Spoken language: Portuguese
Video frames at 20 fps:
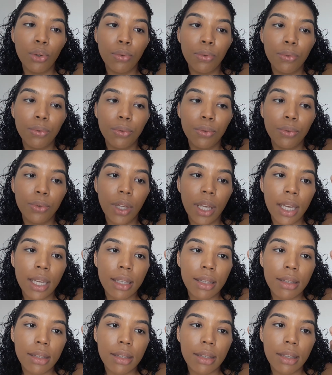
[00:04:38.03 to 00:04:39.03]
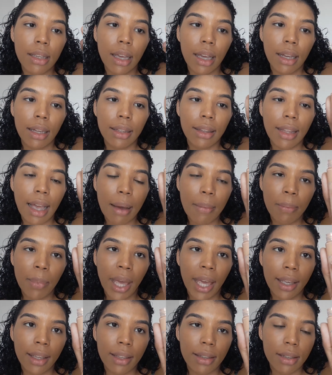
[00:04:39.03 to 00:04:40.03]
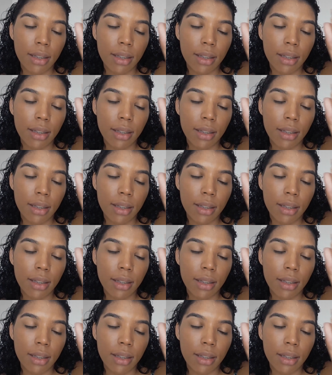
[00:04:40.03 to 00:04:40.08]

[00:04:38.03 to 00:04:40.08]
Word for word: Fix da MAC.